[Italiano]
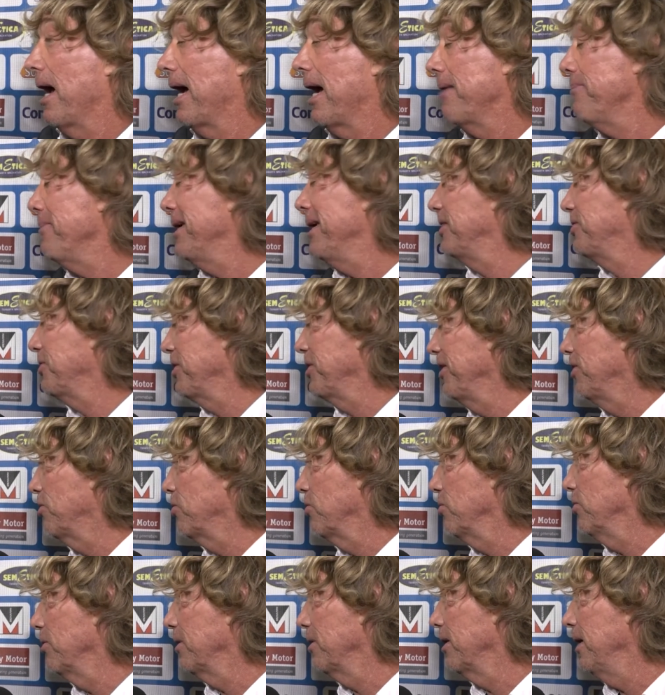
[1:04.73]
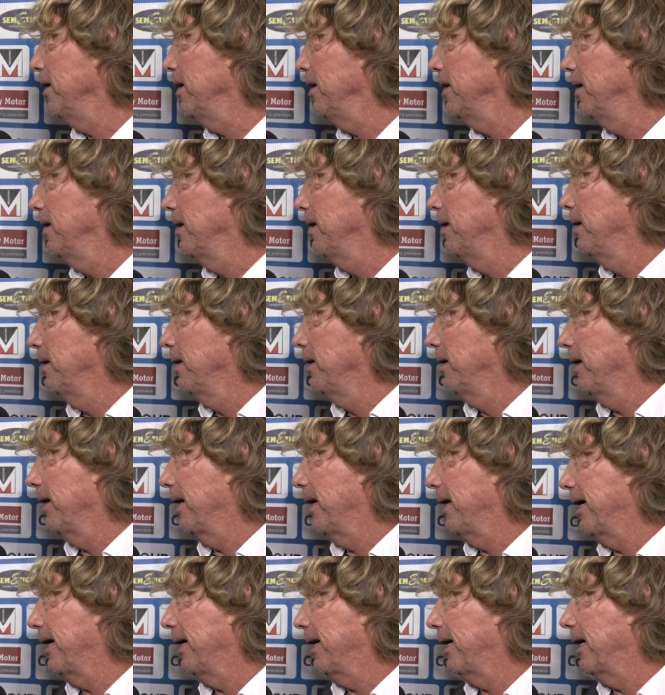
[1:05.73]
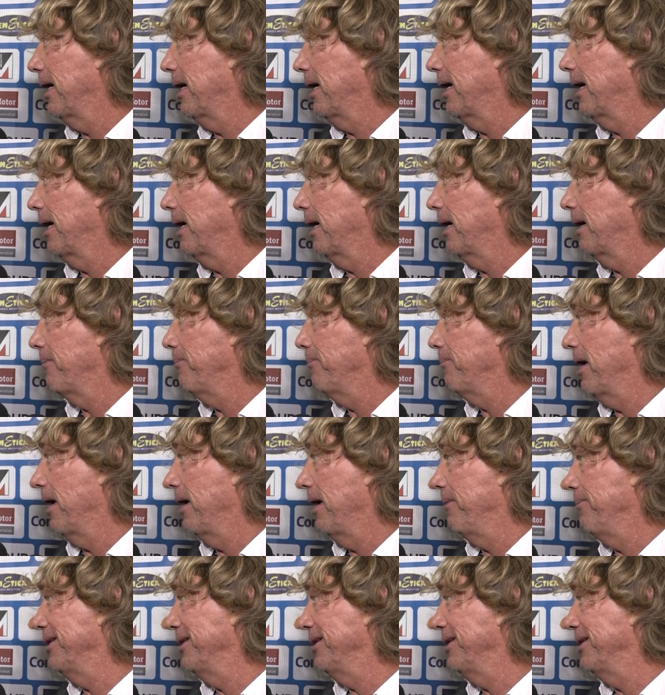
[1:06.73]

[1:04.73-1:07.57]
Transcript: ai miei genitori eh,